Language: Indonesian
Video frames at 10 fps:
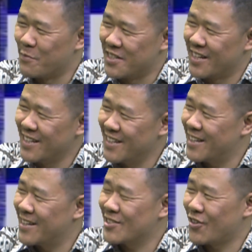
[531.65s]
dipertimbangkan
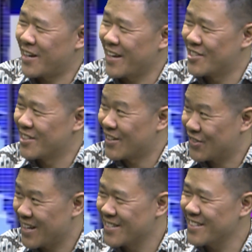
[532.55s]
iya. ya. seorang agen yeah.
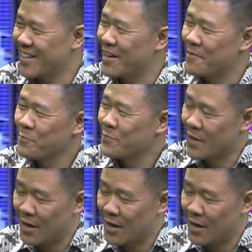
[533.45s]
asuransi yeah. ya yeah.